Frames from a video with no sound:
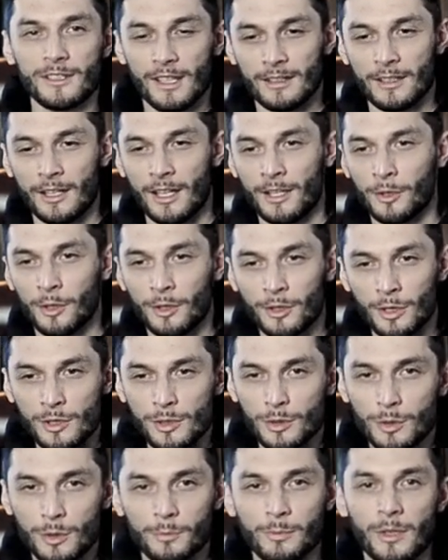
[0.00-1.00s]
Да, но это
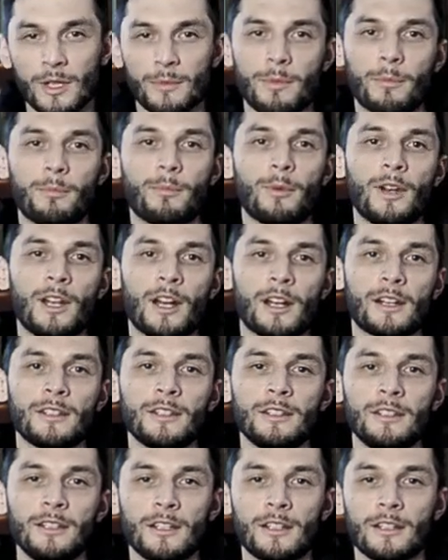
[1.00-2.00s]
супер
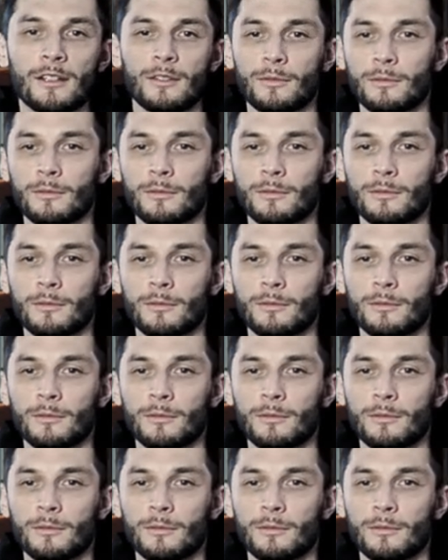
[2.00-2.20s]
популярный ник,